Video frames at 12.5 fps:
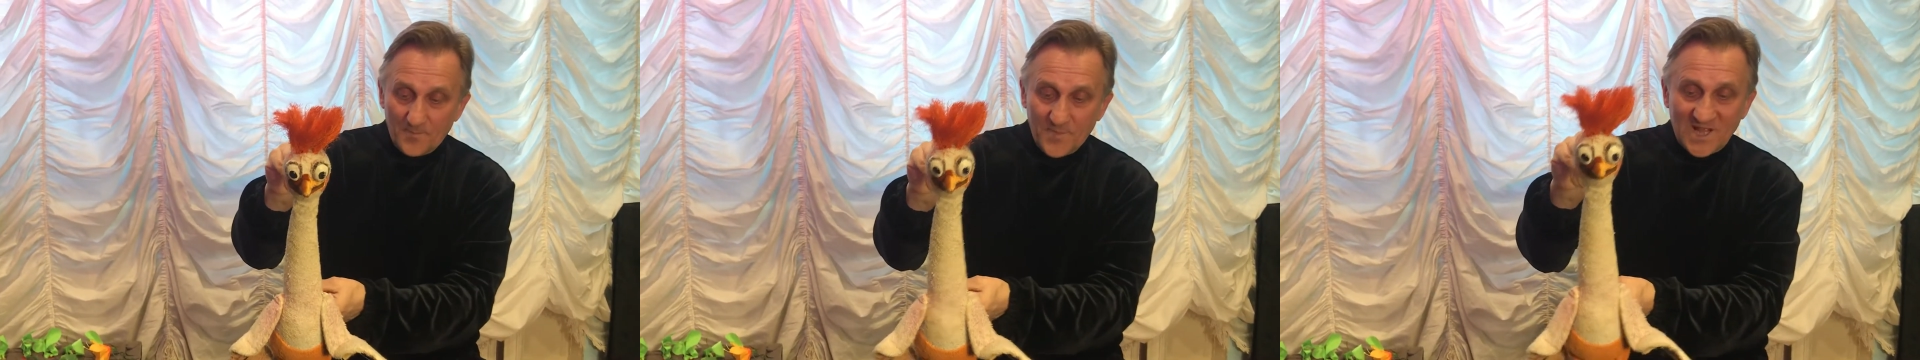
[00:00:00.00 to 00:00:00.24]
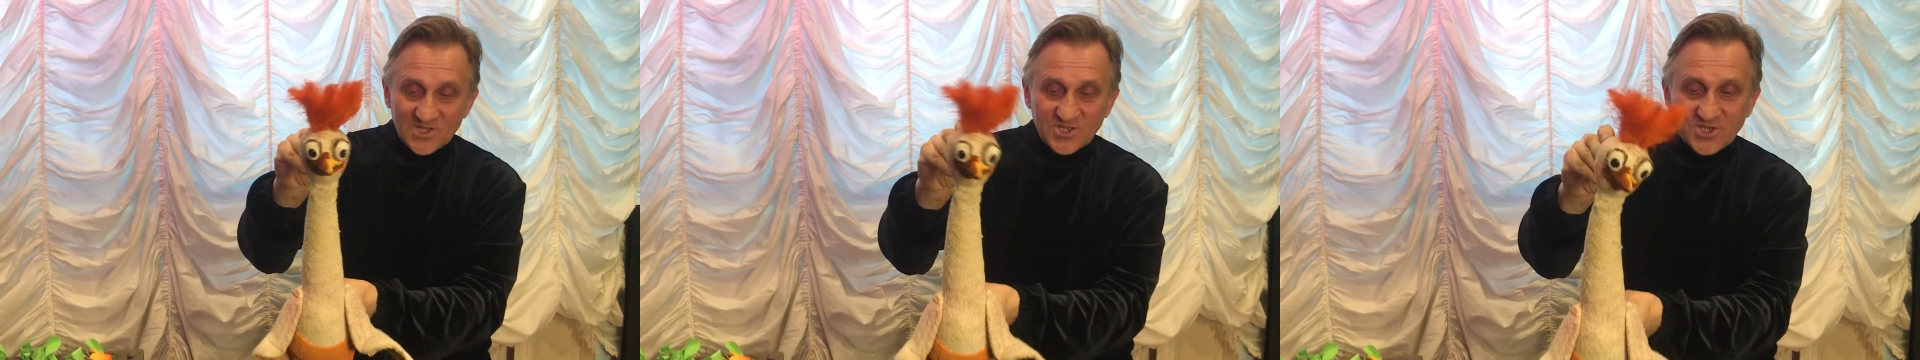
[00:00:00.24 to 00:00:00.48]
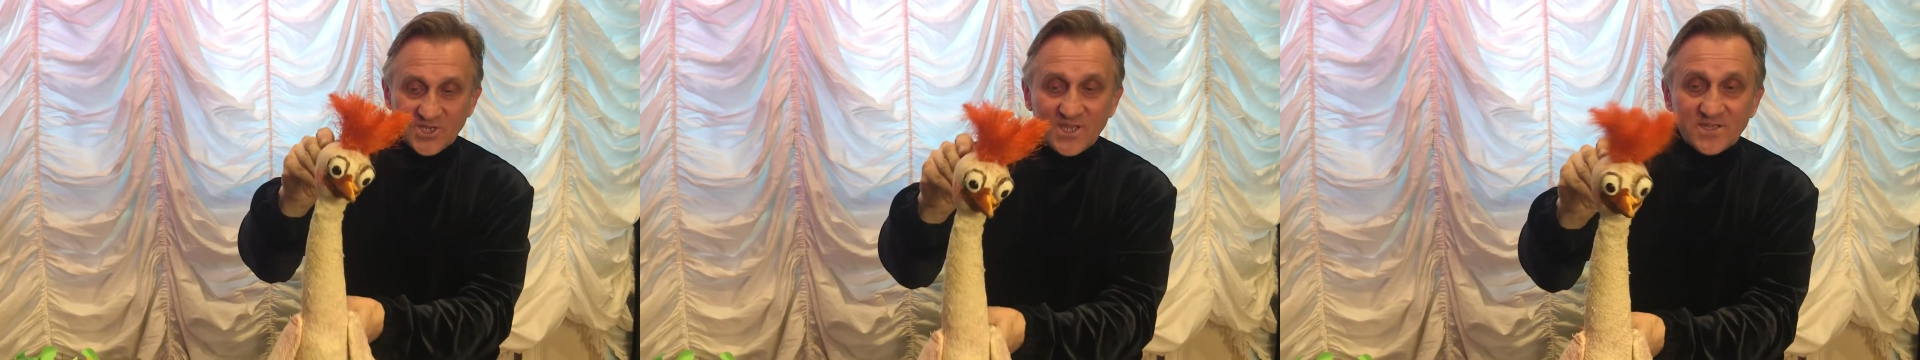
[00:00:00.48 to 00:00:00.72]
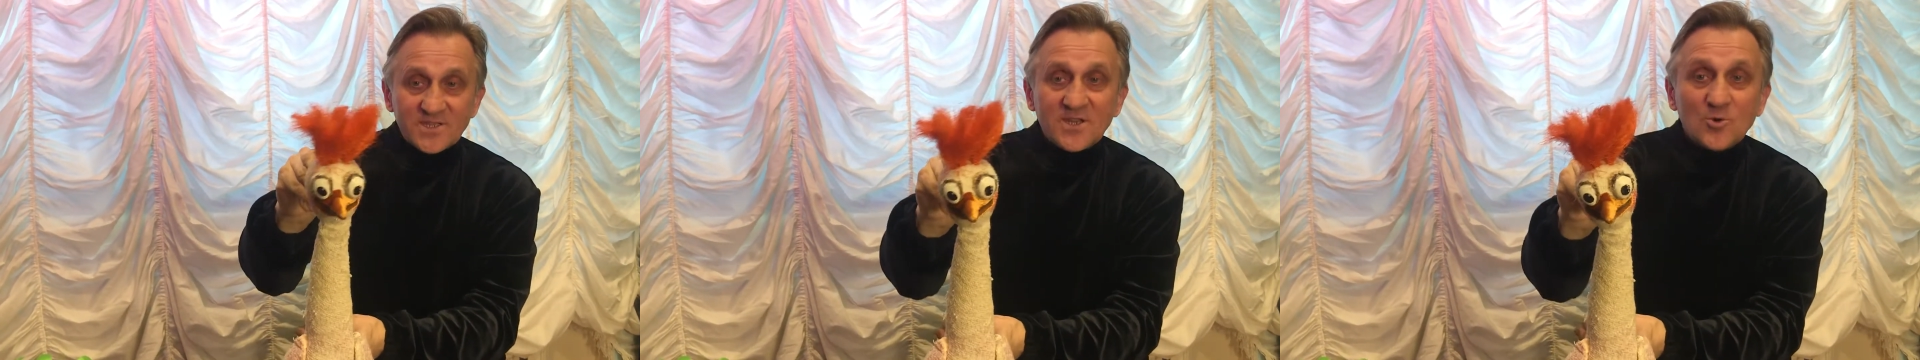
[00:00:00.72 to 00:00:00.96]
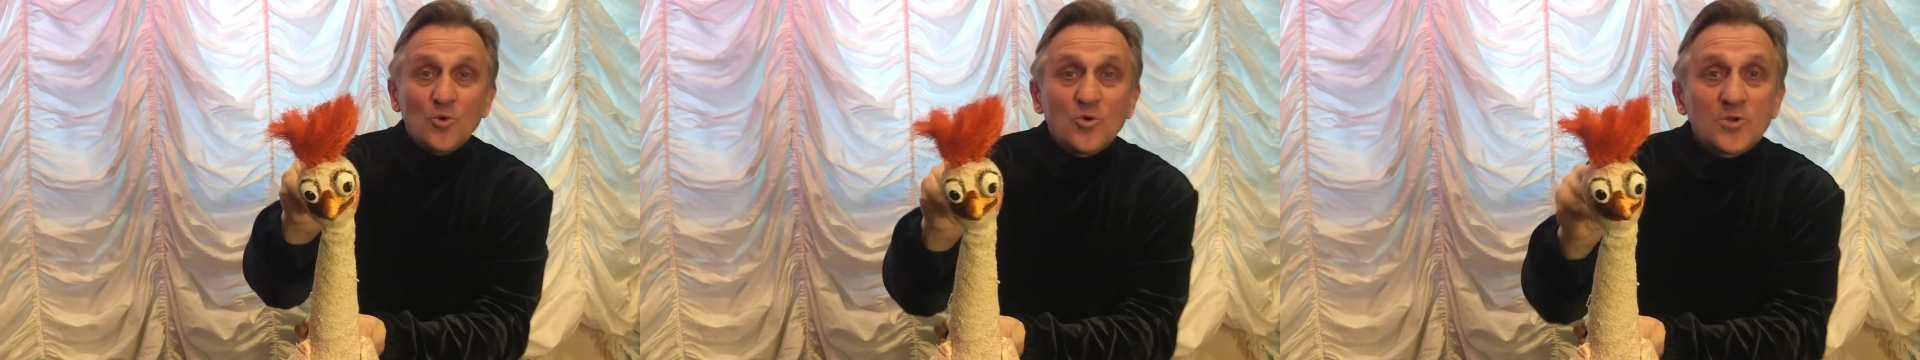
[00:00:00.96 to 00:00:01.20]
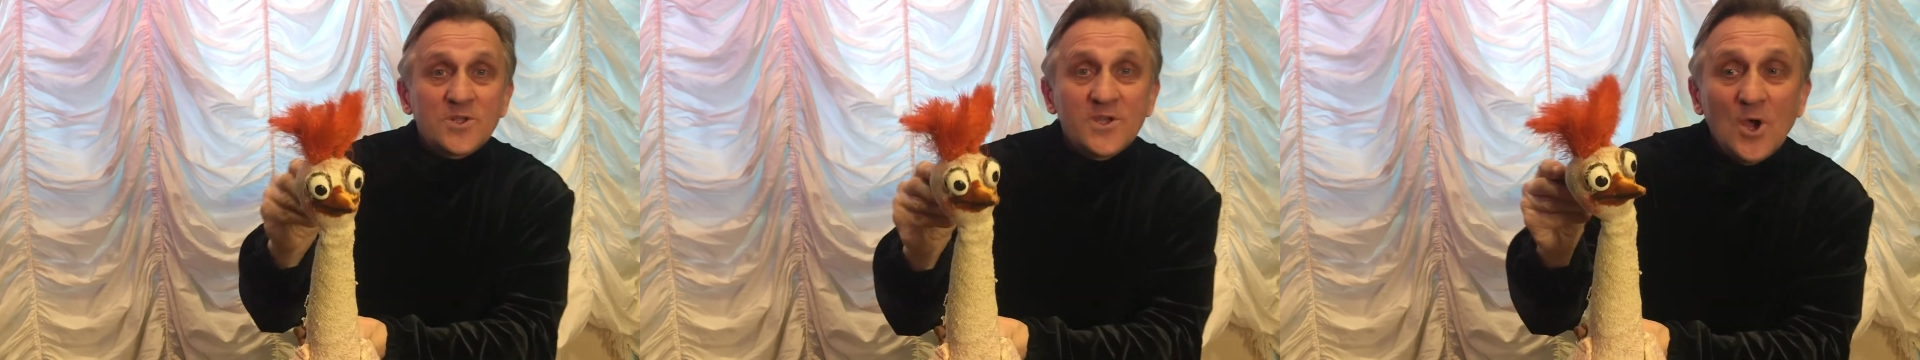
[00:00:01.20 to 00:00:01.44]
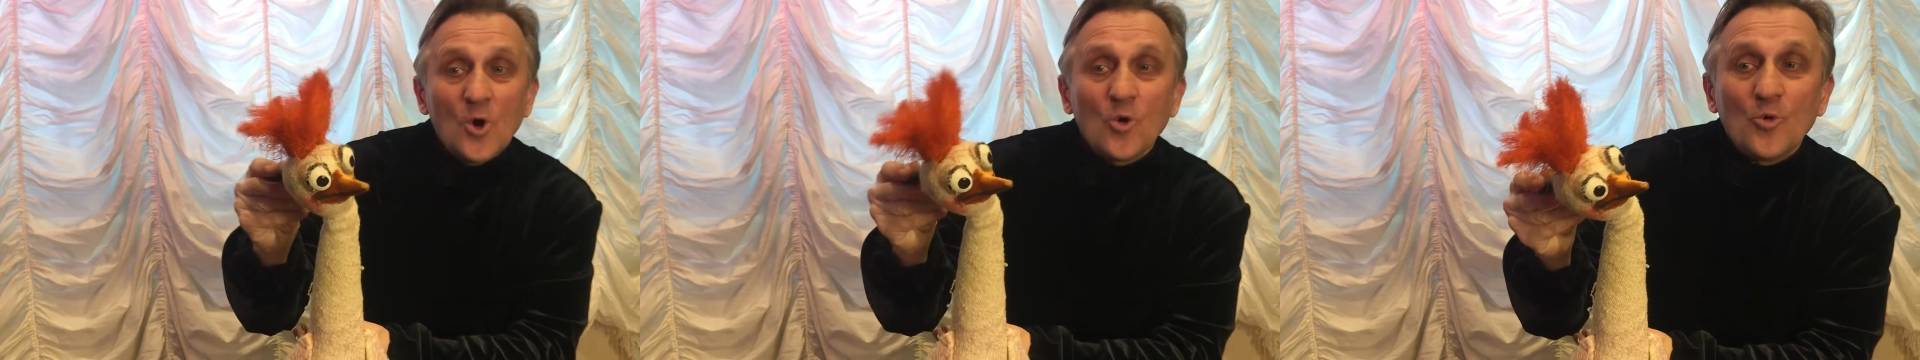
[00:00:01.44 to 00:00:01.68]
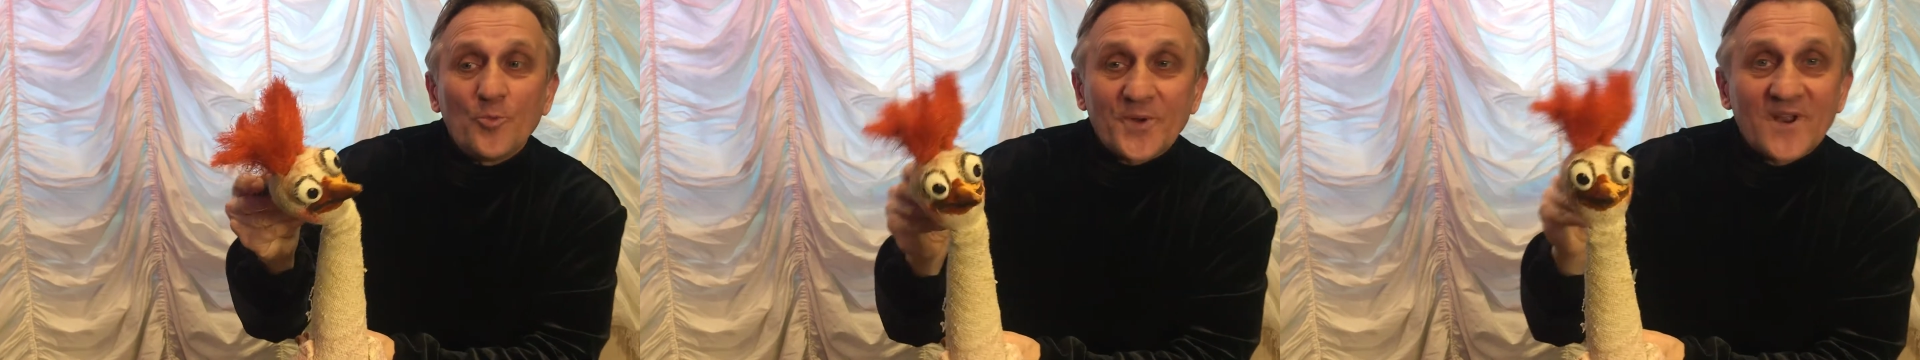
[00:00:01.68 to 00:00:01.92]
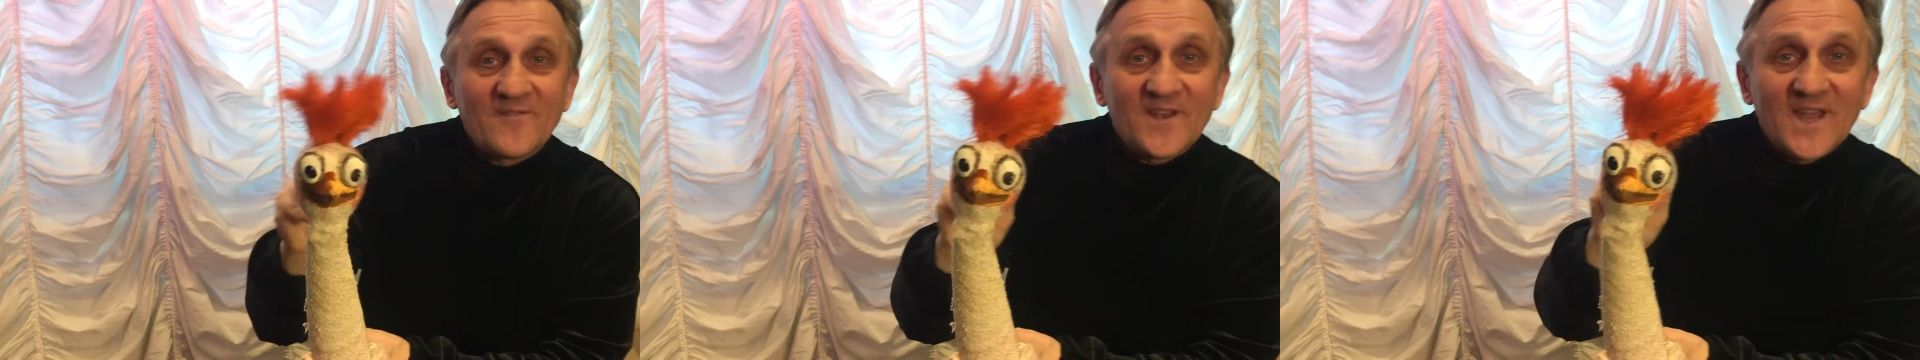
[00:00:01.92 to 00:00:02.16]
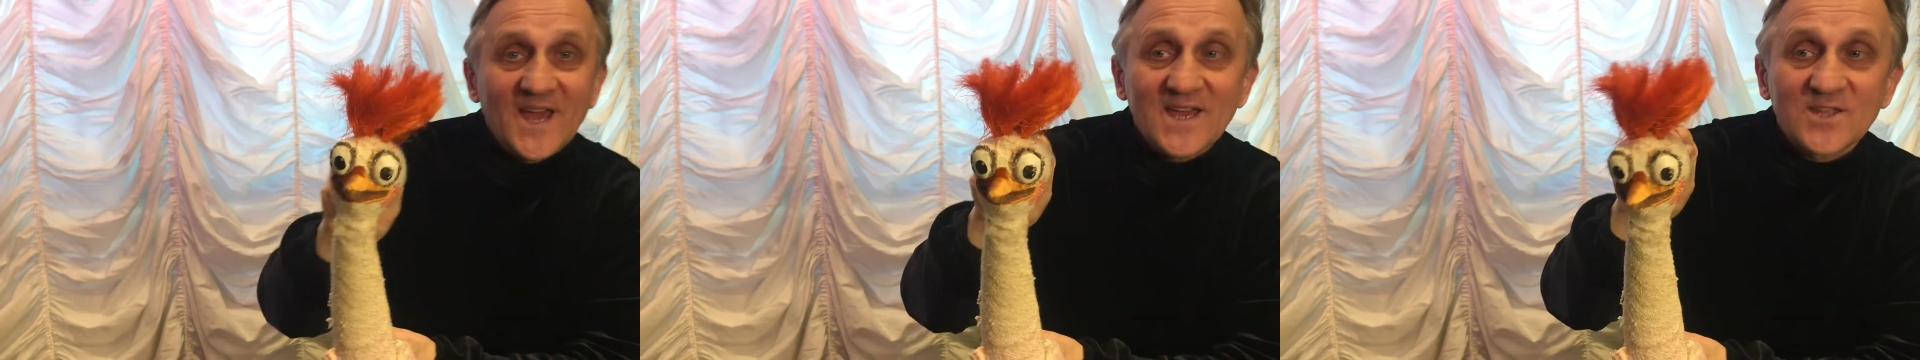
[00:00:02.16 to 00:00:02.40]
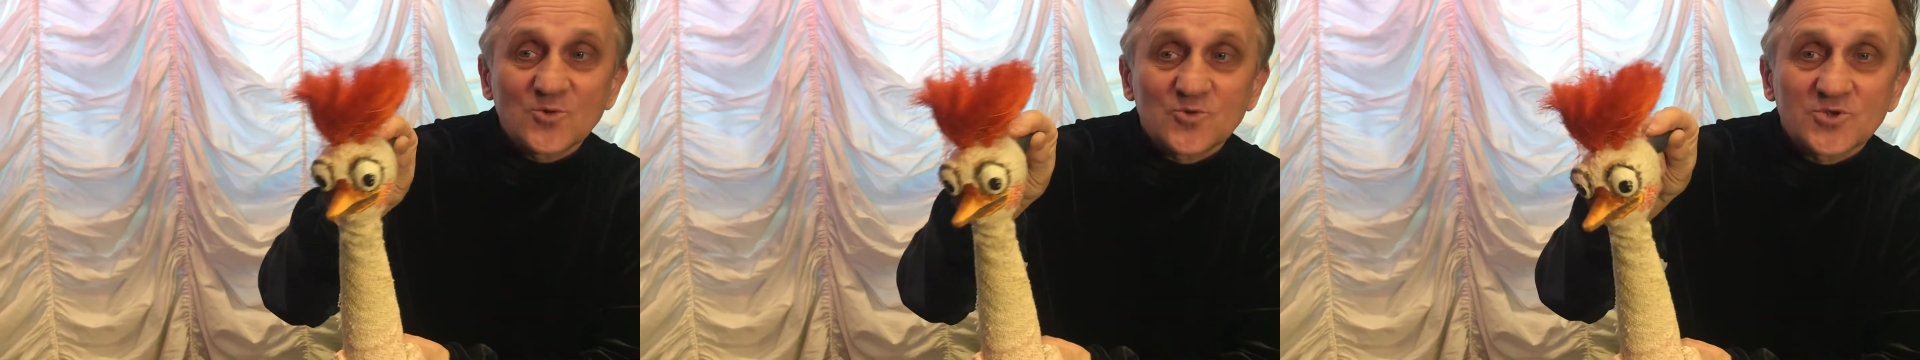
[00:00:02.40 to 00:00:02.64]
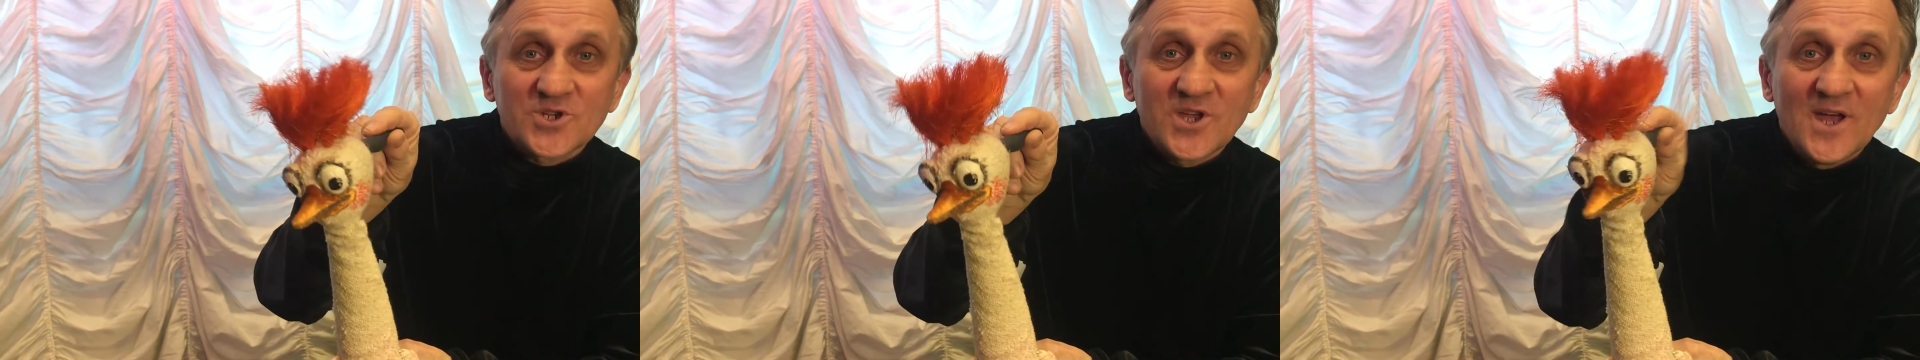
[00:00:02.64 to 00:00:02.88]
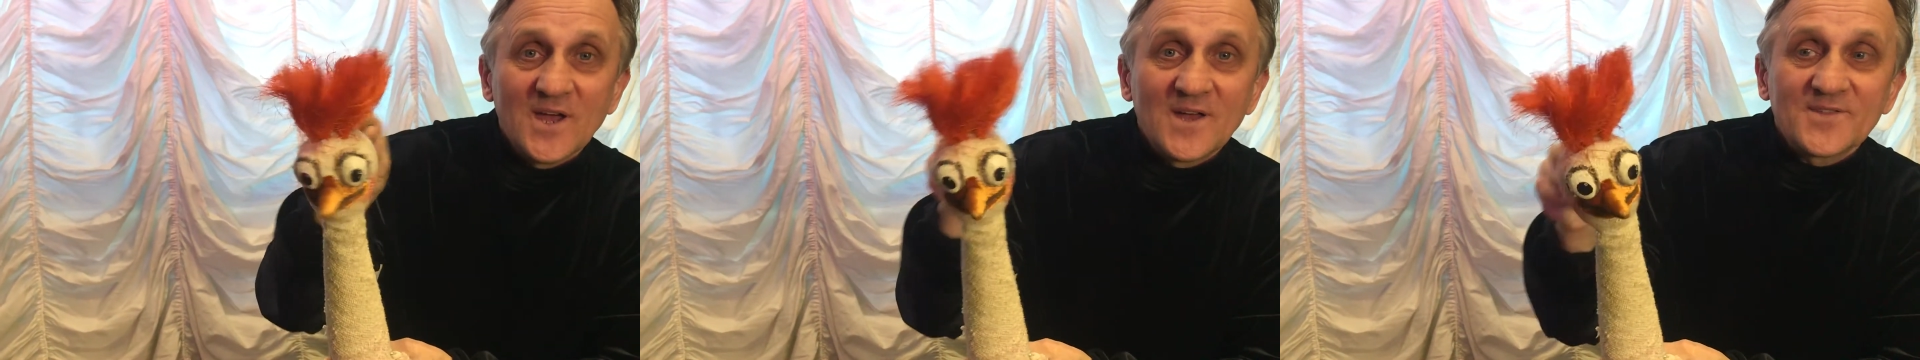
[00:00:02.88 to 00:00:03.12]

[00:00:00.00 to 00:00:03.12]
Планшетной куклой управляет уже